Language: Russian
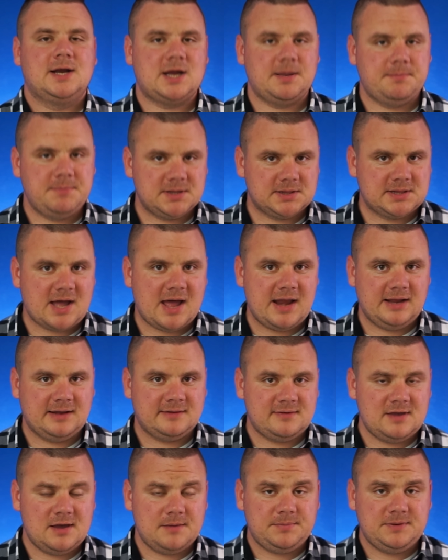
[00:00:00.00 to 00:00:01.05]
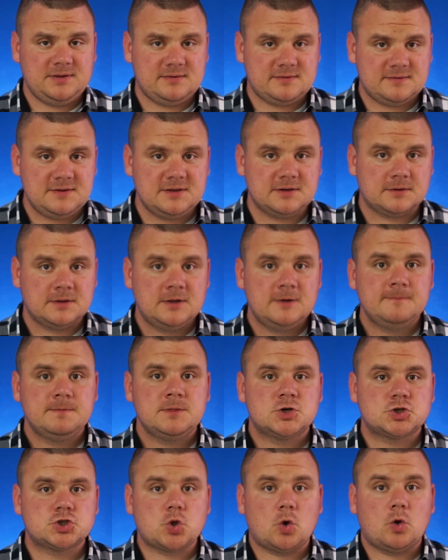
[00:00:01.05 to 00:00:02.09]
комментарий, где объяснил,
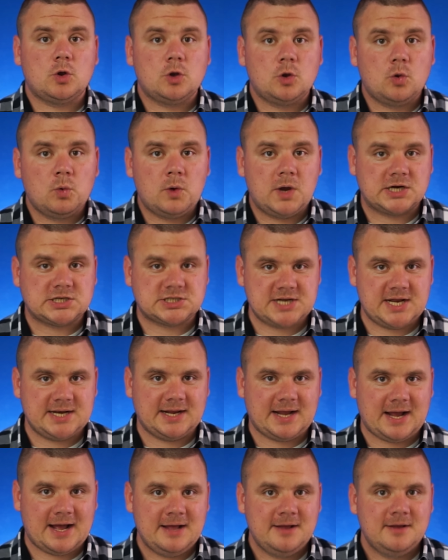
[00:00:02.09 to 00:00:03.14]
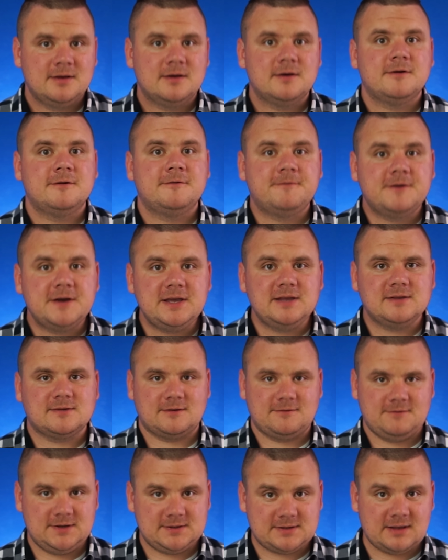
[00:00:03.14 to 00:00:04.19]
что Лукашенко
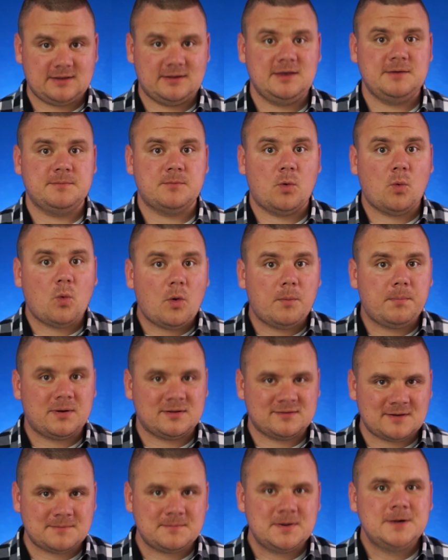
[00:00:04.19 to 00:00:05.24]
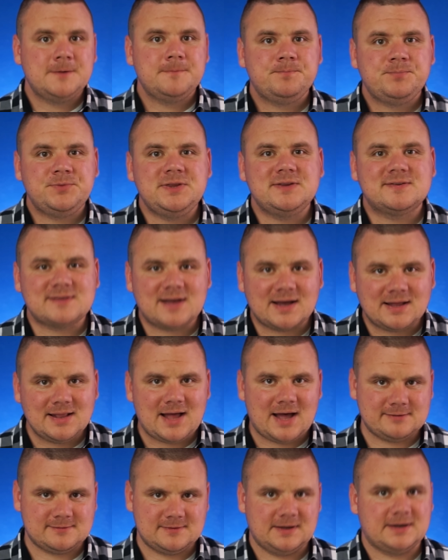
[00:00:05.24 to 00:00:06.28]
выискивает таким образом
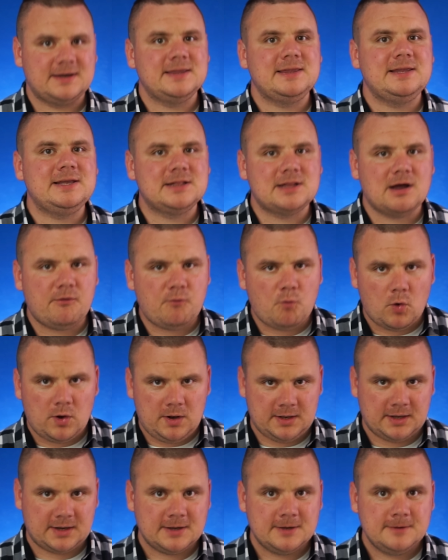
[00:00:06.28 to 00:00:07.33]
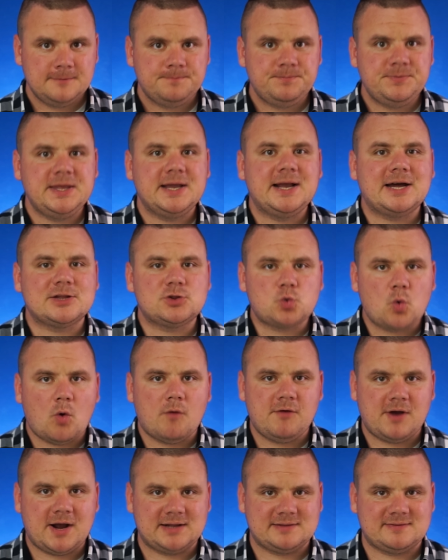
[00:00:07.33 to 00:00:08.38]
несогласных, недовольных, не
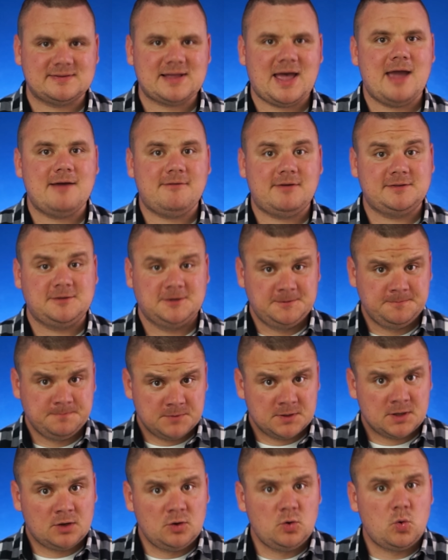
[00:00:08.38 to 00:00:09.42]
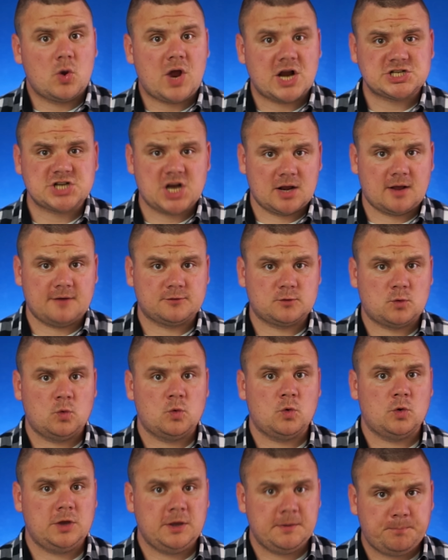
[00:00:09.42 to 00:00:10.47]
готовых отстаивать
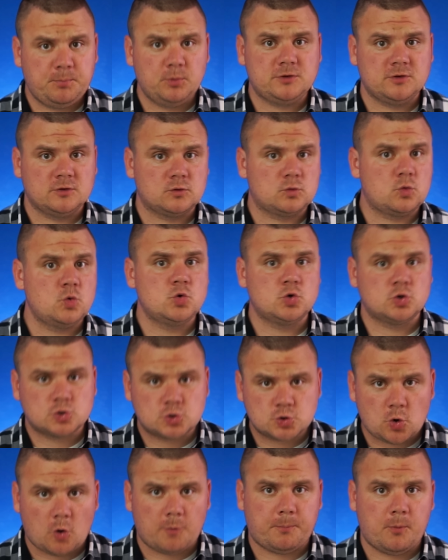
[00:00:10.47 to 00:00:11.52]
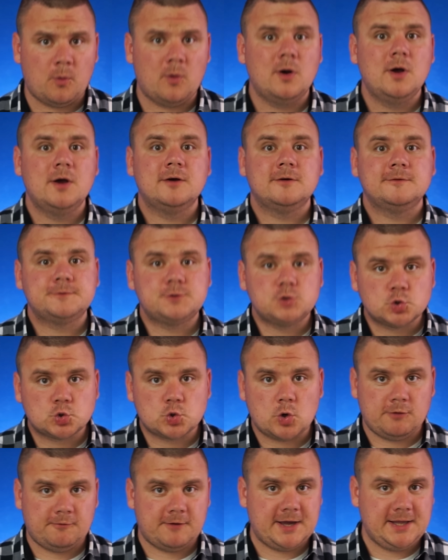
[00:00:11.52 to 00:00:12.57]
лукашенковскую и путинскую жопу в
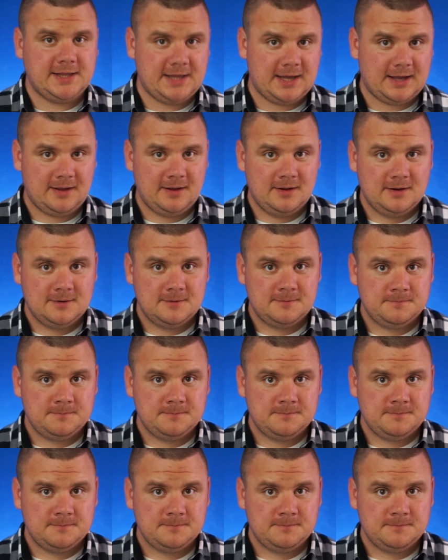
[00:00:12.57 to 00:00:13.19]
чужой войне –